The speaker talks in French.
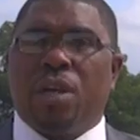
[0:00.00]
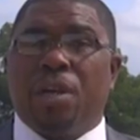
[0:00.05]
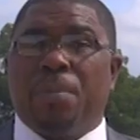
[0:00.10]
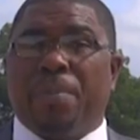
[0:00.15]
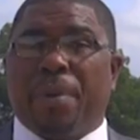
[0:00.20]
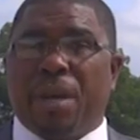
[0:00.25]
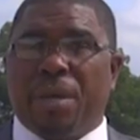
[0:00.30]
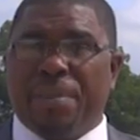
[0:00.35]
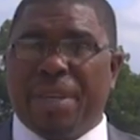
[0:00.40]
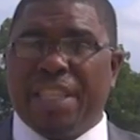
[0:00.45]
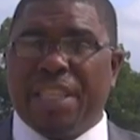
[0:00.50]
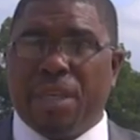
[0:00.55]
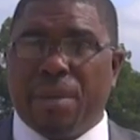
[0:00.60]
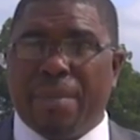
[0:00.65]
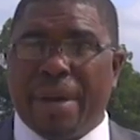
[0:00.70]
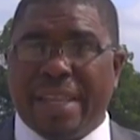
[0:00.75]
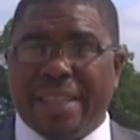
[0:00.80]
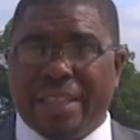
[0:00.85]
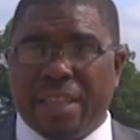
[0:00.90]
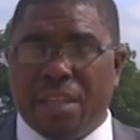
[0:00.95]
leur premier
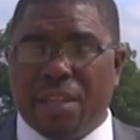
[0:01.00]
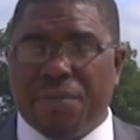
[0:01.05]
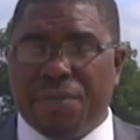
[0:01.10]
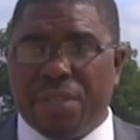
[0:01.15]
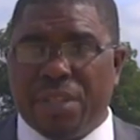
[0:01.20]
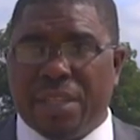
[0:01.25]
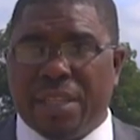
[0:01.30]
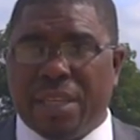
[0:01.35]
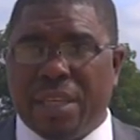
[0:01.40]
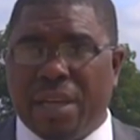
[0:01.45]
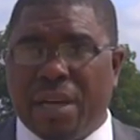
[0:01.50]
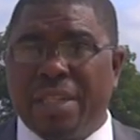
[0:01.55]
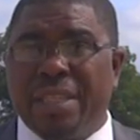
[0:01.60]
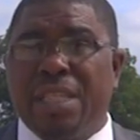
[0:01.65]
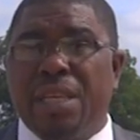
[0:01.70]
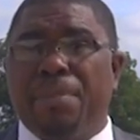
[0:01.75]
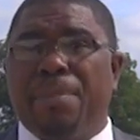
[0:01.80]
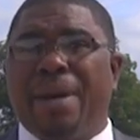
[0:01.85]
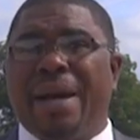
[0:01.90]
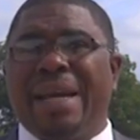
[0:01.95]
débat télévisé, un
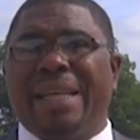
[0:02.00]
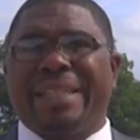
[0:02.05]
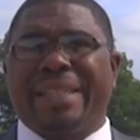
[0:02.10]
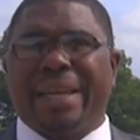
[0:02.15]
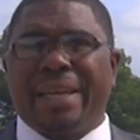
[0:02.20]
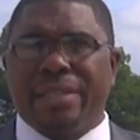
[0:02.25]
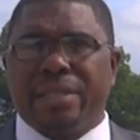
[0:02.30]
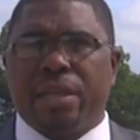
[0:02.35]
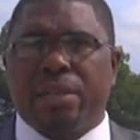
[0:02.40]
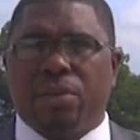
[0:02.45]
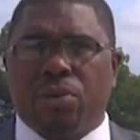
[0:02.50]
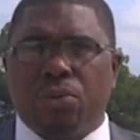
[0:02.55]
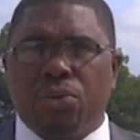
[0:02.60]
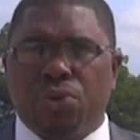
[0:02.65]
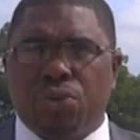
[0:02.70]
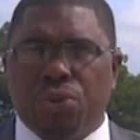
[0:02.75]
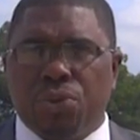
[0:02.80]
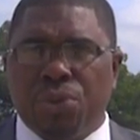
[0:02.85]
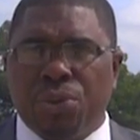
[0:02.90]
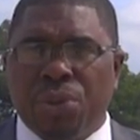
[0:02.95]
débat très
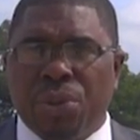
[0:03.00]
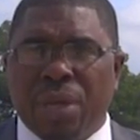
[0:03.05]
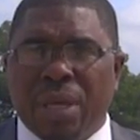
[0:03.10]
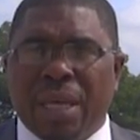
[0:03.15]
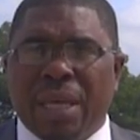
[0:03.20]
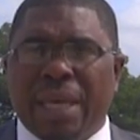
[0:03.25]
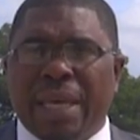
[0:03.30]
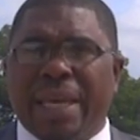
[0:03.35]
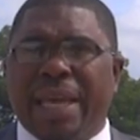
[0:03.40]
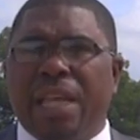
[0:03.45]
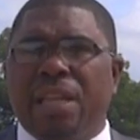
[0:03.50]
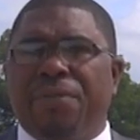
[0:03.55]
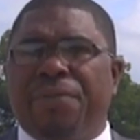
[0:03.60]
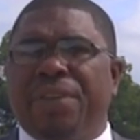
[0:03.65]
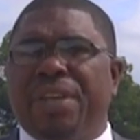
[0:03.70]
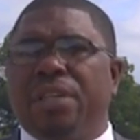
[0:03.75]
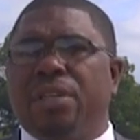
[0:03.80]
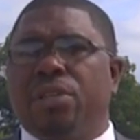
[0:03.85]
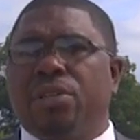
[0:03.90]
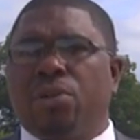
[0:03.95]
attendu et
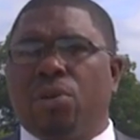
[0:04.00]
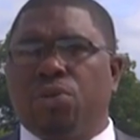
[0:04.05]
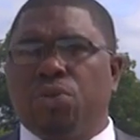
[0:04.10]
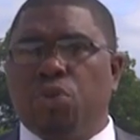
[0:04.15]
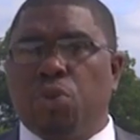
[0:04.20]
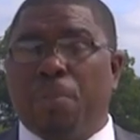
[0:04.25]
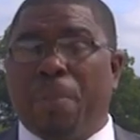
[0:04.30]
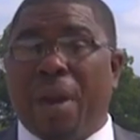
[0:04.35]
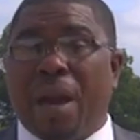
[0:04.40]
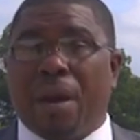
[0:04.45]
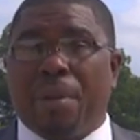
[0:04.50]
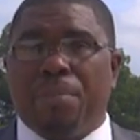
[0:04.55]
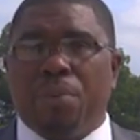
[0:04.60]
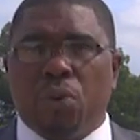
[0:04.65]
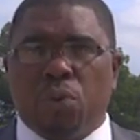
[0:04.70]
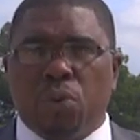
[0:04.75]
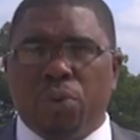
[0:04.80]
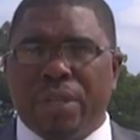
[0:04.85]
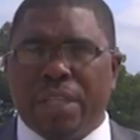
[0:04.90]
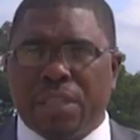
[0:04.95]
qualifié de tendu par
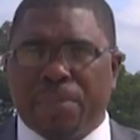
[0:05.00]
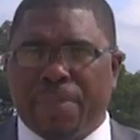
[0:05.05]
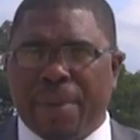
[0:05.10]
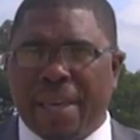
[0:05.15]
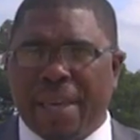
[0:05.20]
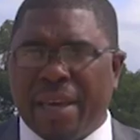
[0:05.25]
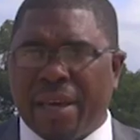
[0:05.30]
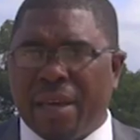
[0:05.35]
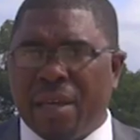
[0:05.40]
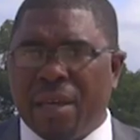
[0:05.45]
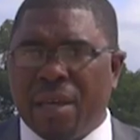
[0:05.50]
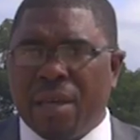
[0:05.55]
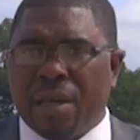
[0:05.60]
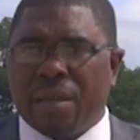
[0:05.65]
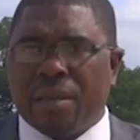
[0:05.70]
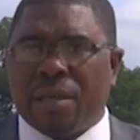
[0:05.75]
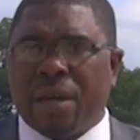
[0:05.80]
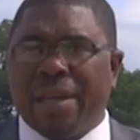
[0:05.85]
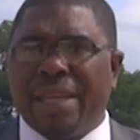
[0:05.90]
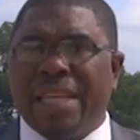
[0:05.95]
beaucoup d'experts,
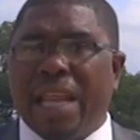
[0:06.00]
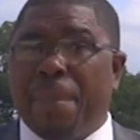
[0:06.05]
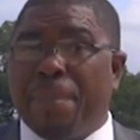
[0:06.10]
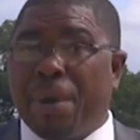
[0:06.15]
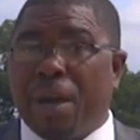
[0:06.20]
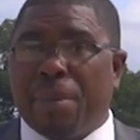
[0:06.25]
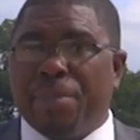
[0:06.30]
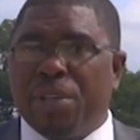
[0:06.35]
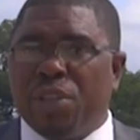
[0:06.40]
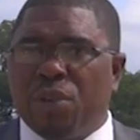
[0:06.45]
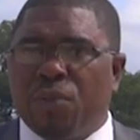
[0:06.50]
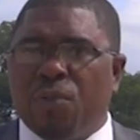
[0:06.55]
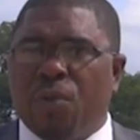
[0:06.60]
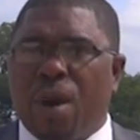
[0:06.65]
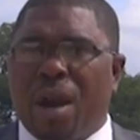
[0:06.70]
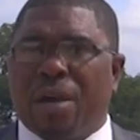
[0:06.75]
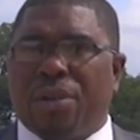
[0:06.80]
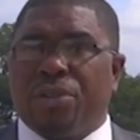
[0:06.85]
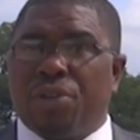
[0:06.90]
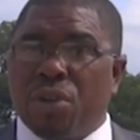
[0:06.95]
tant il a permis de
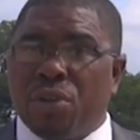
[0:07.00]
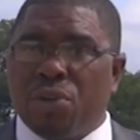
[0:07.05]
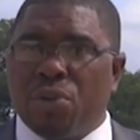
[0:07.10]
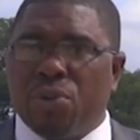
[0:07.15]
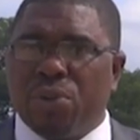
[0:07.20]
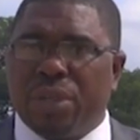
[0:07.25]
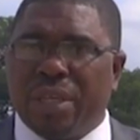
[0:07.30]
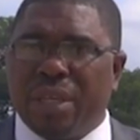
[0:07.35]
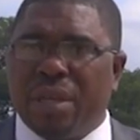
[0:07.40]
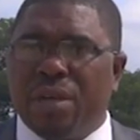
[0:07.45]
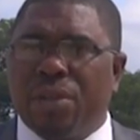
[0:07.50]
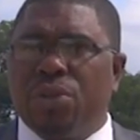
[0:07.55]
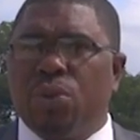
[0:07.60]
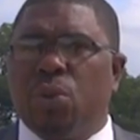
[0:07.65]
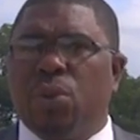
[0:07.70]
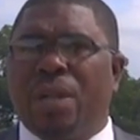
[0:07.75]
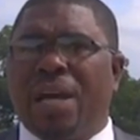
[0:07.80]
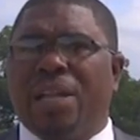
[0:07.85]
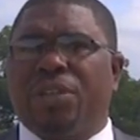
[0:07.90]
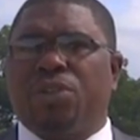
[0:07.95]
voir d'un côté un
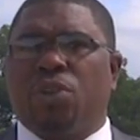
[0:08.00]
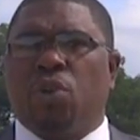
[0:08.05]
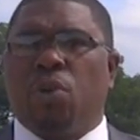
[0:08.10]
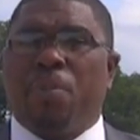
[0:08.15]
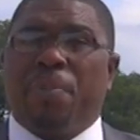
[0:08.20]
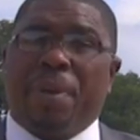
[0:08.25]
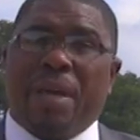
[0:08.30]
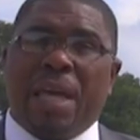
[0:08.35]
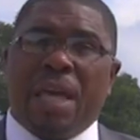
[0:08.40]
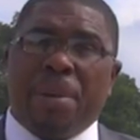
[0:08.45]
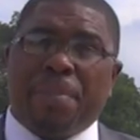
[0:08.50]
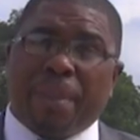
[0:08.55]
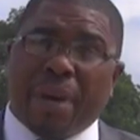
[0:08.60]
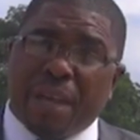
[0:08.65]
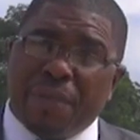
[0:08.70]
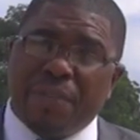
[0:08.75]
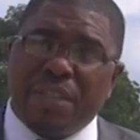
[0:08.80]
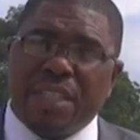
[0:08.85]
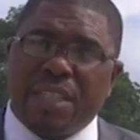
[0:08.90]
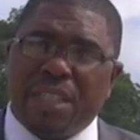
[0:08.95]
Donald Trump
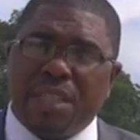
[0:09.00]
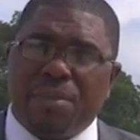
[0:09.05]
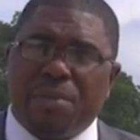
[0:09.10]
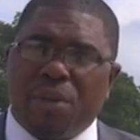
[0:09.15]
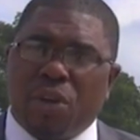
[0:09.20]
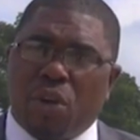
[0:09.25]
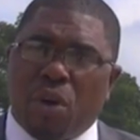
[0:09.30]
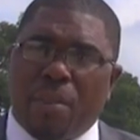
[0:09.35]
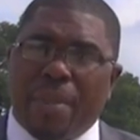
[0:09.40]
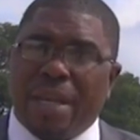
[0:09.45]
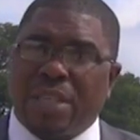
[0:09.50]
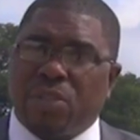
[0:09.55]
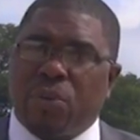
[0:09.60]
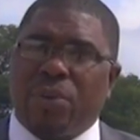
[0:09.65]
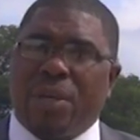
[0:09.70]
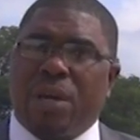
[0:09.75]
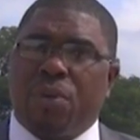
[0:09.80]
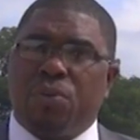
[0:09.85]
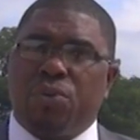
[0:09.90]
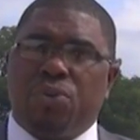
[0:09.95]
imprévisible comme à
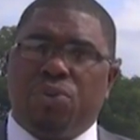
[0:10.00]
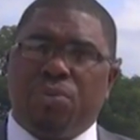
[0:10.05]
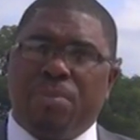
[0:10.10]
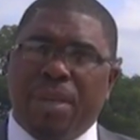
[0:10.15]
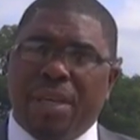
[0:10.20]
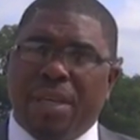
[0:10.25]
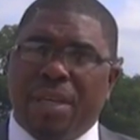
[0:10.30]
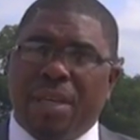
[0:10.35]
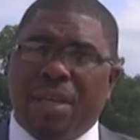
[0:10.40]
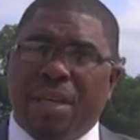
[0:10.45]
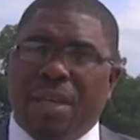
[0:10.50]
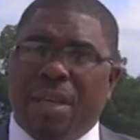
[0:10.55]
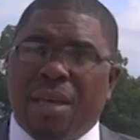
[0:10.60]
son accoutumée,